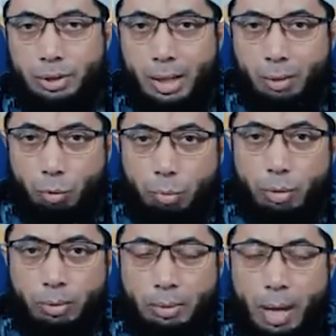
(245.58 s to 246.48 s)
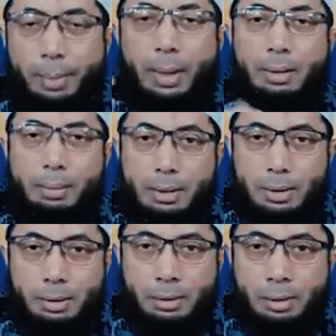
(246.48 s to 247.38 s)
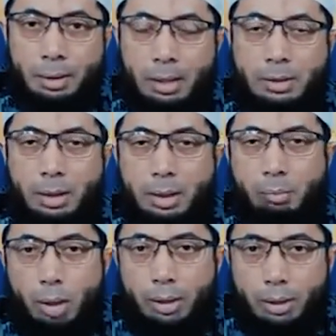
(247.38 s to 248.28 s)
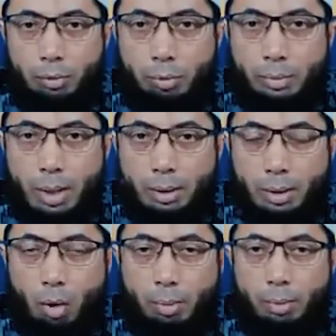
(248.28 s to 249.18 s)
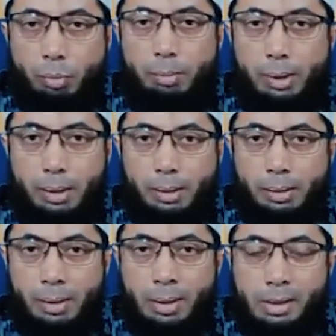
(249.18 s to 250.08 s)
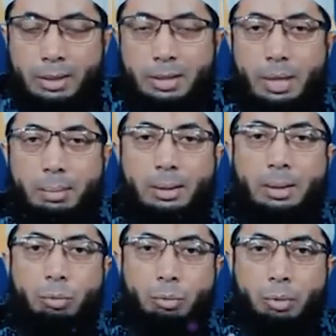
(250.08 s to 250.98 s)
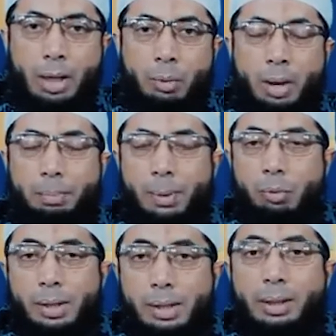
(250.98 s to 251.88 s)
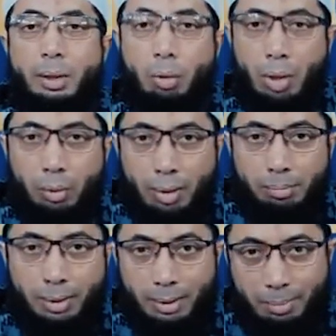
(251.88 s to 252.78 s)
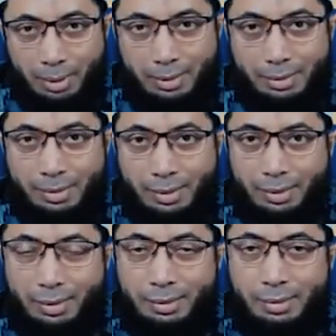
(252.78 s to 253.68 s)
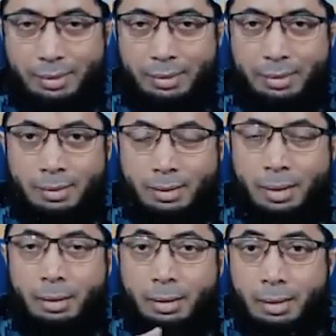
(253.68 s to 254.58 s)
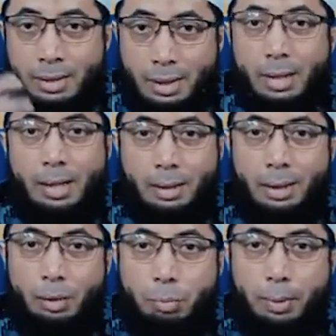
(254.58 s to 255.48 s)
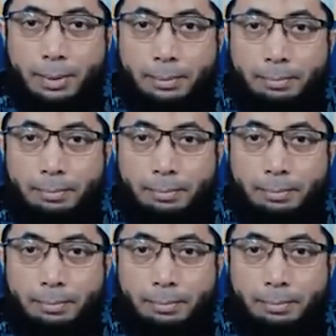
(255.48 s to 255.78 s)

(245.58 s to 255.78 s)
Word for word: ziarah kubur, apa yang Anda baca? Assalamualaikum darah kaumin mu'minin. Keselamatan untuk kan wahai penghuni negeri orang-orang beriman. Gitu kan? Jadi di sana ada kehidupan.